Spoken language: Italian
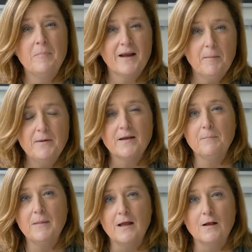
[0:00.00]
Per
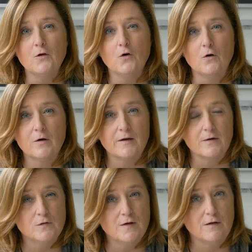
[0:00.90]
capire meglio
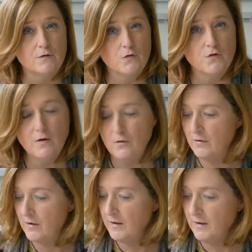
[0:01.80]
che cos'è il social
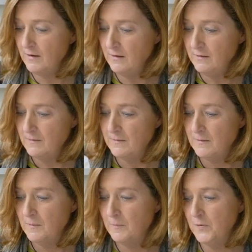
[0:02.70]
learning,
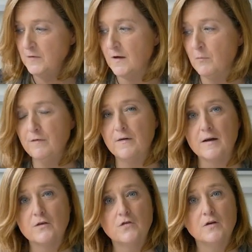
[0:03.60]
possiamo
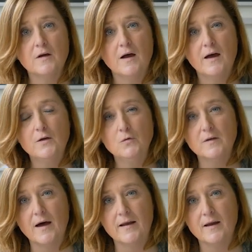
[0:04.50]
farci
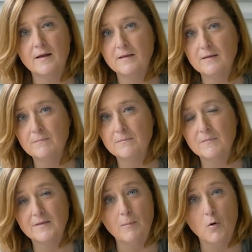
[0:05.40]
aiutare
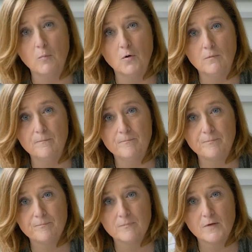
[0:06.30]
da Bobo,
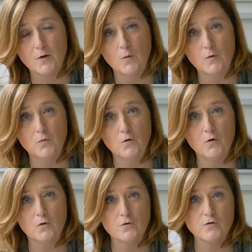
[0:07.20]
Qualcuno
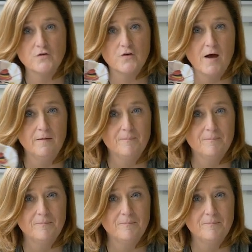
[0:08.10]
lo conosce già?